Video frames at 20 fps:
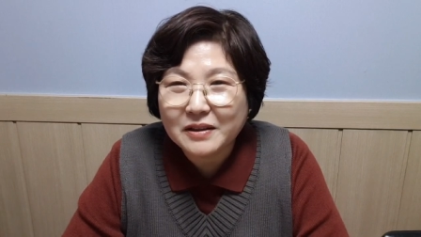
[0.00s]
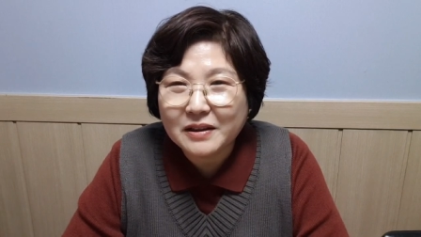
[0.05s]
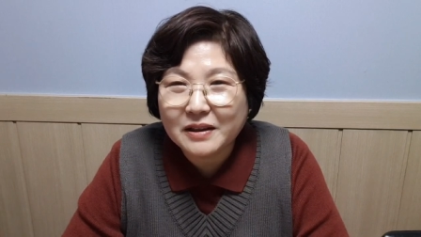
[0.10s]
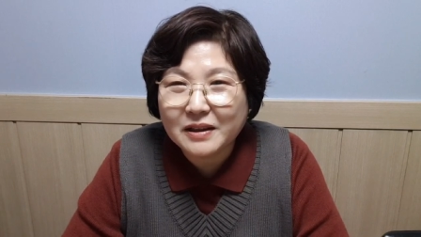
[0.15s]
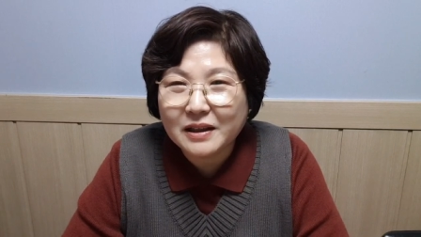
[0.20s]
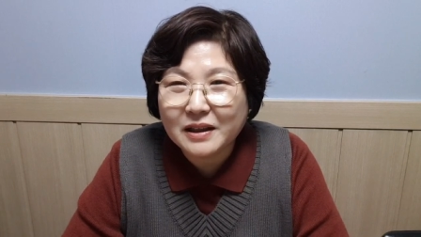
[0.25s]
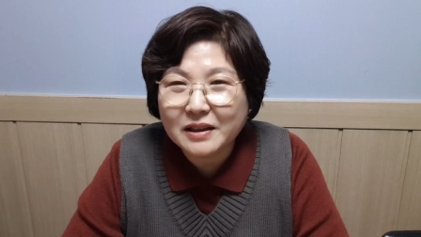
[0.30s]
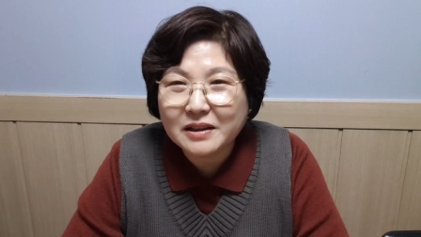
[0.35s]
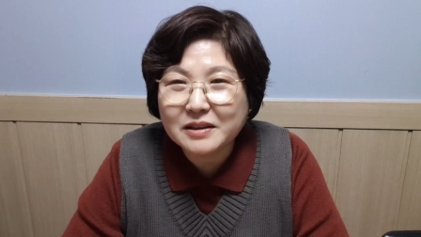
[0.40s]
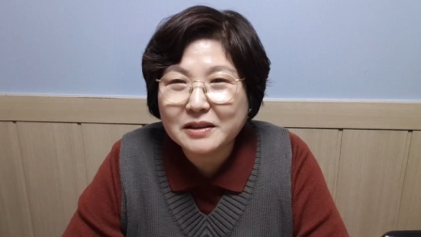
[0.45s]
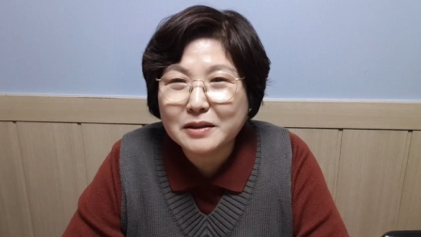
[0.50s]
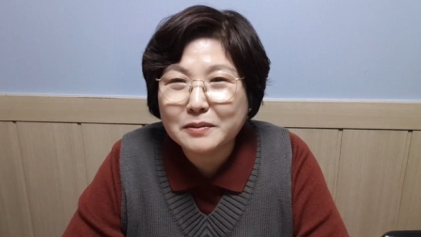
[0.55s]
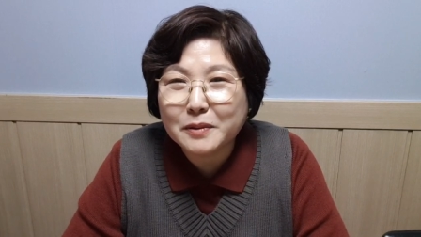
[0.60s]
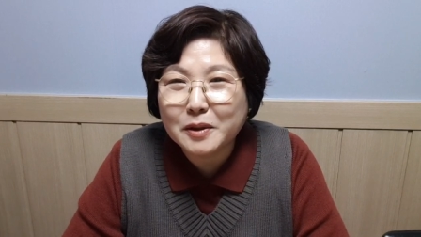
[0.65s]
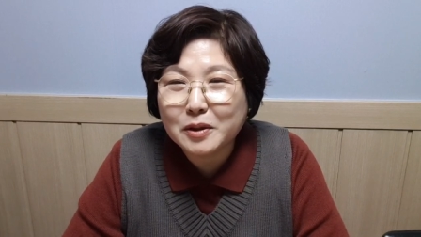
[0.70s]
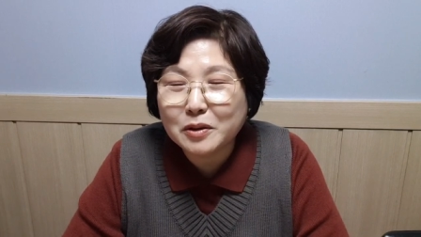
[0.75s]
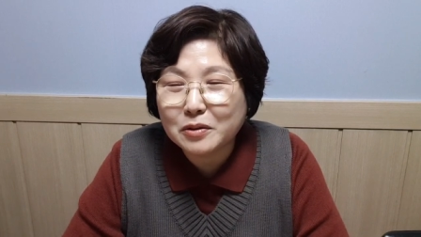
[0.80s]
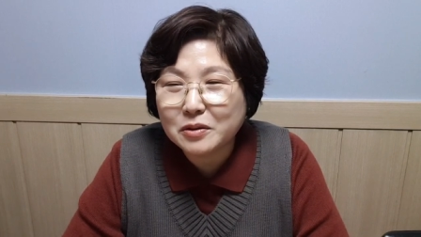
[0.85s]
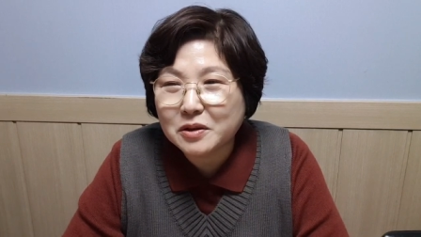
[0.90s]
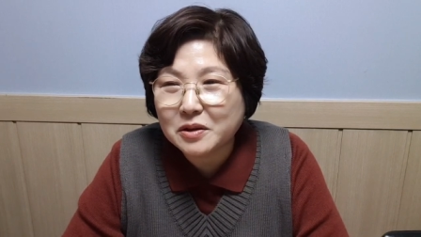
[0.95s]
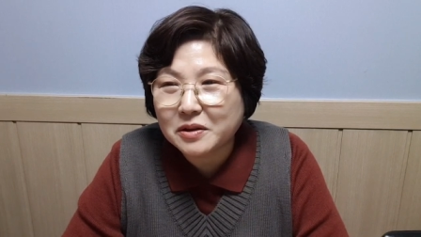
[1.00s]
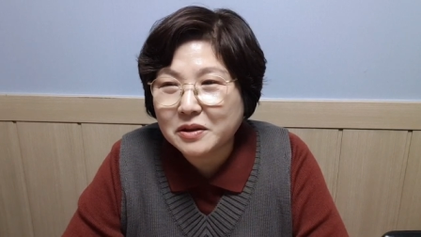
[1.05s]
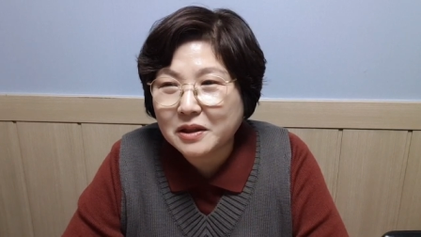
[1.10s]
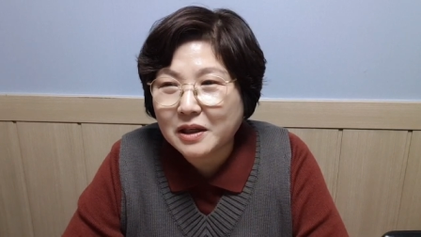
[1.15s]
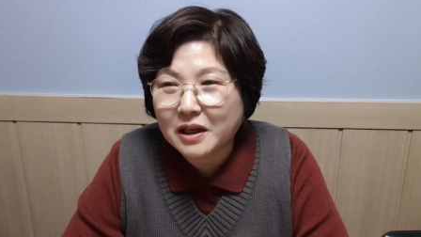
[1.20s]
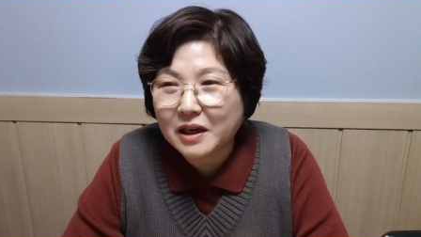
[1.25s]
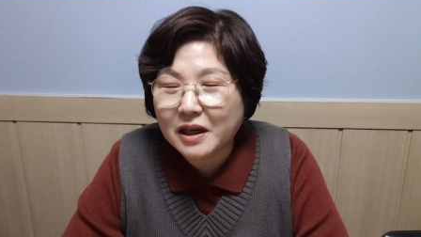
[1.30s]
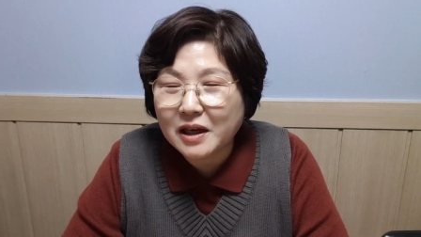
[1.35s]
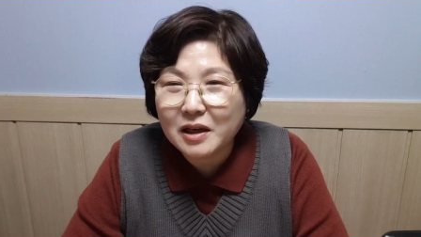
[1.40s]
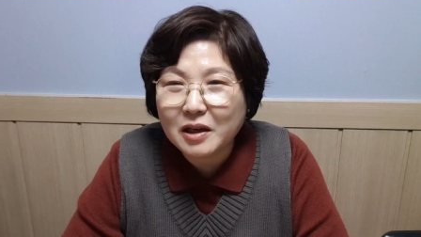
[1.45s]
네, 그럼에도
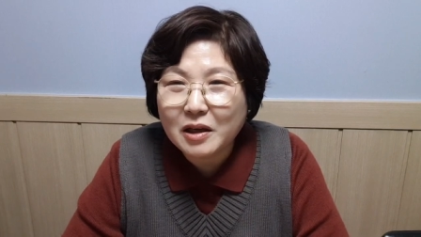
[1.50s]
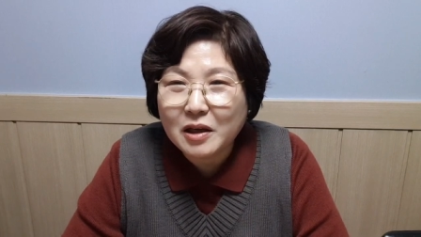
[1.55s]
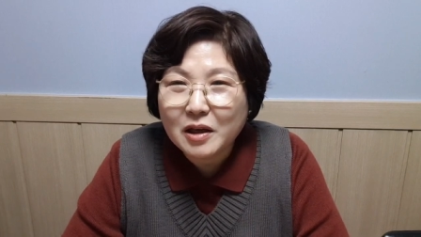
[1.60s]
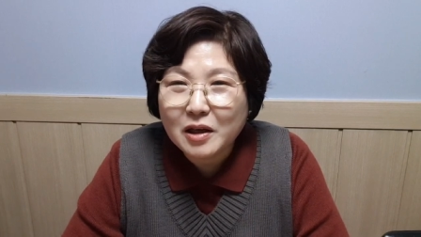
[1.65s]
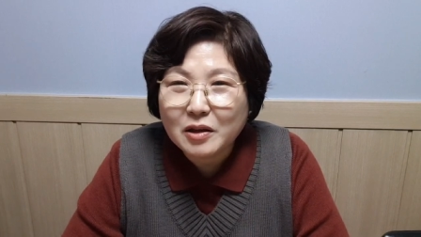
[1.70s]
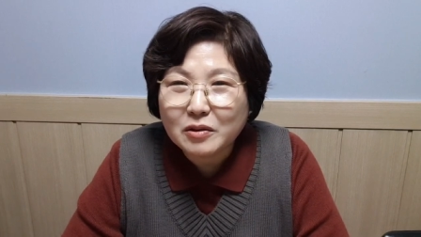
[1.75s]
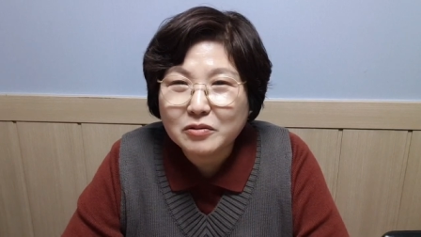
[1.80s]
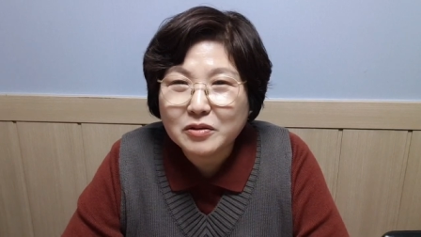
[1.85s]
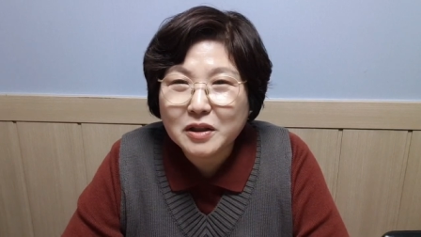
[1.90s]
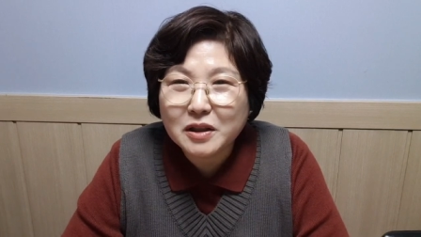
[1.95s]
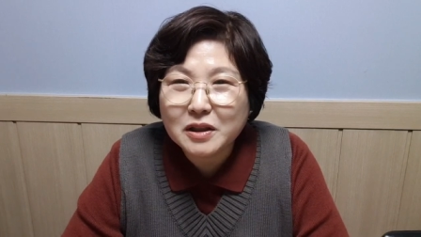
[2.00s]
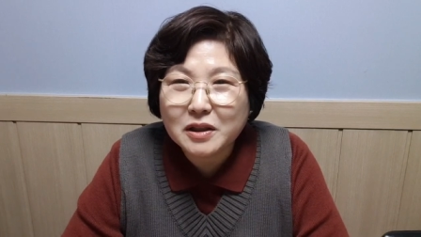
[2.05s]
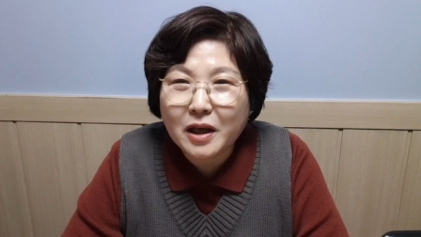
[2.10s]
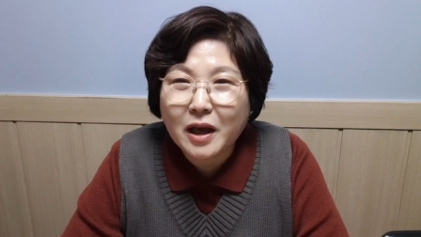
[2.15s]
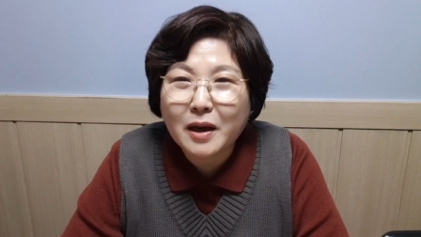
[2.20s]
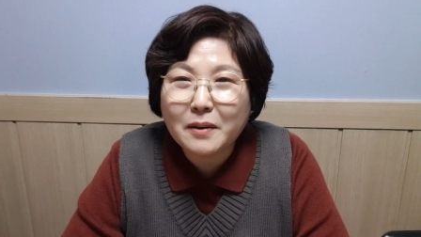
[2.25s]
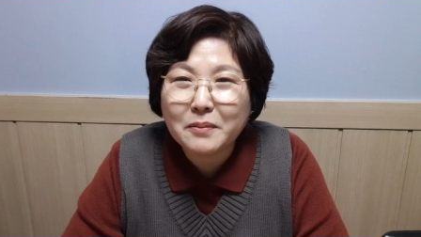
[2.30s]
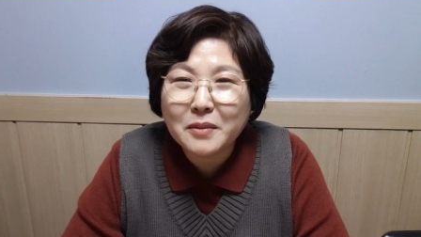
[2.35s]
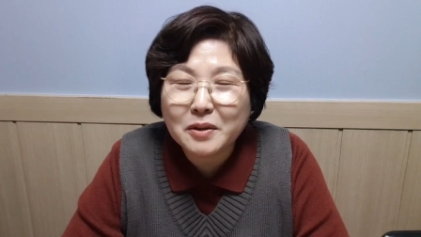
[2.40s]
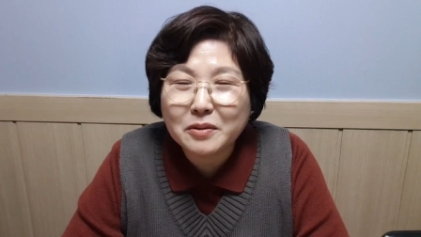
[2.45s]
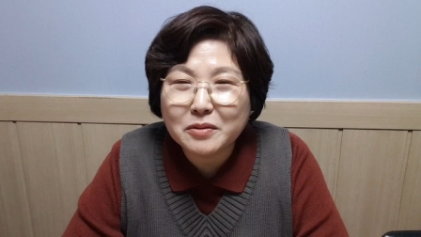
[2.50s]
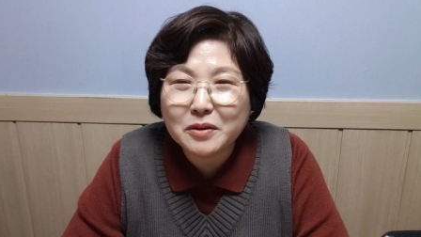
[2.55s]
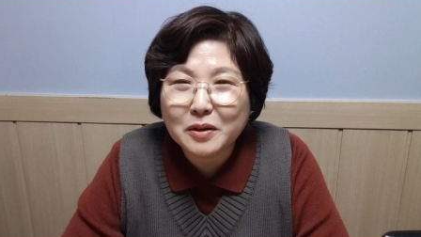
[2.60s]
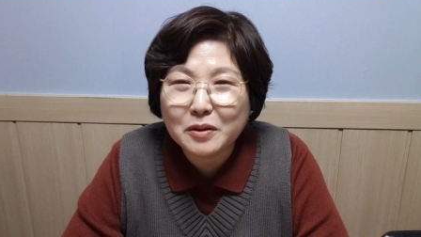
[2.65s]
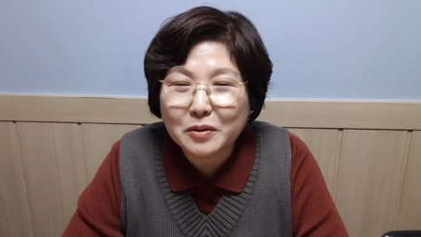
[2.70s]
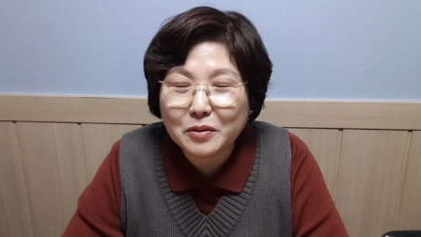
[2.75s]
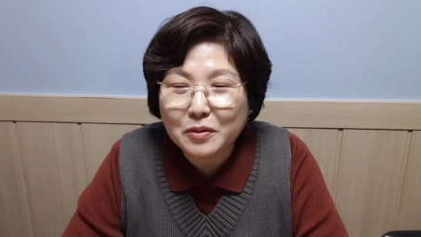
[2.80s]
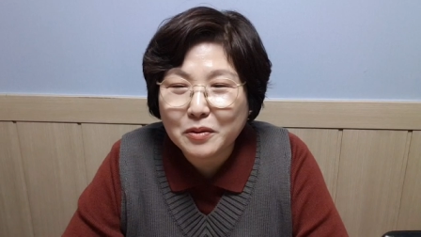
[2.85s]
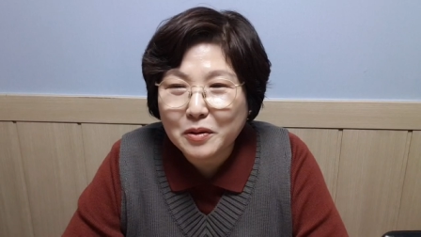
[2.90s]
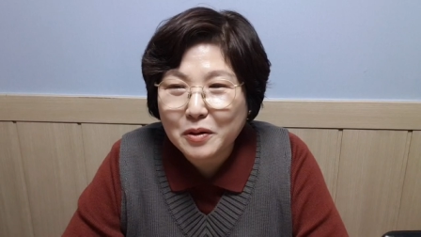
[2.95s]
저희가 우리
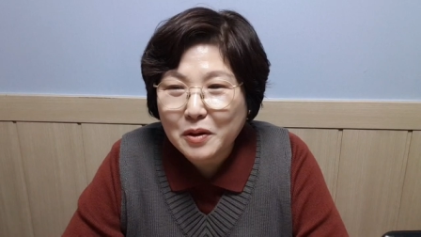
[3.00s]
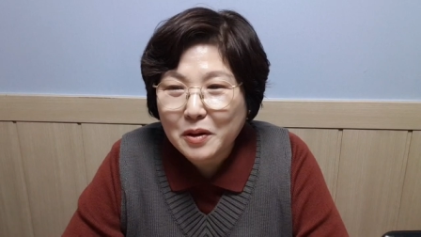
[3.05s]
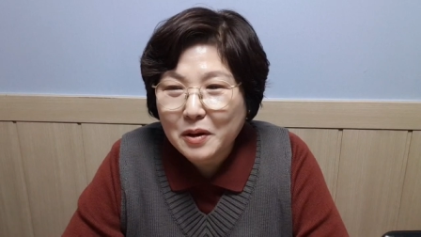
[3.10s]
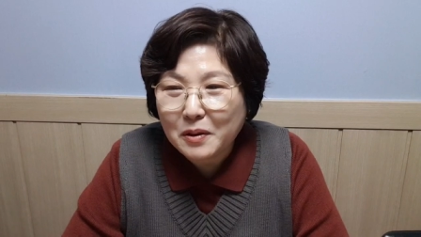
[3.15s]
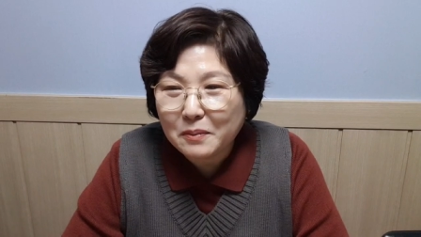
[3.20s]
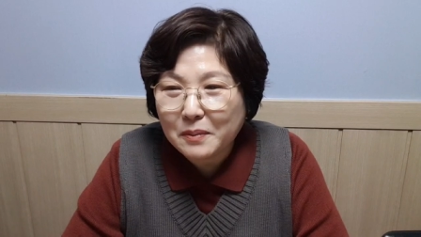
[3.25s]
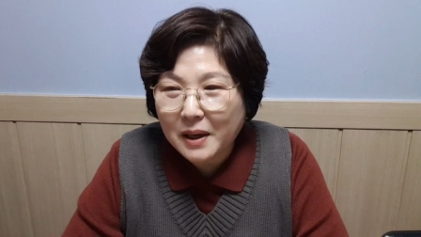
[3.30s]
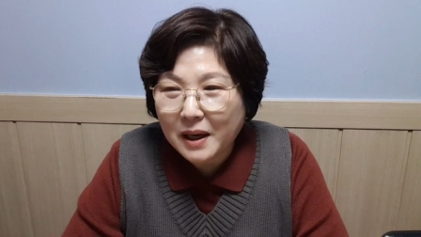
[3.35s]
대한민국이 또